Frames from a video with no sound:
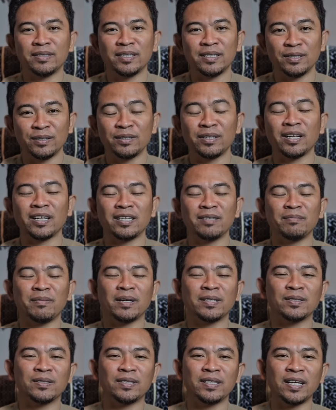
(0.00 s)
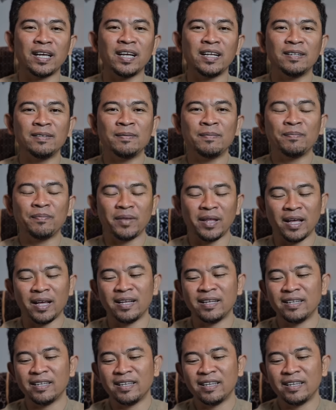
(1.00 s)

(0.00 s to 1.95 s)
Itu yang dimaksud ya. Nah,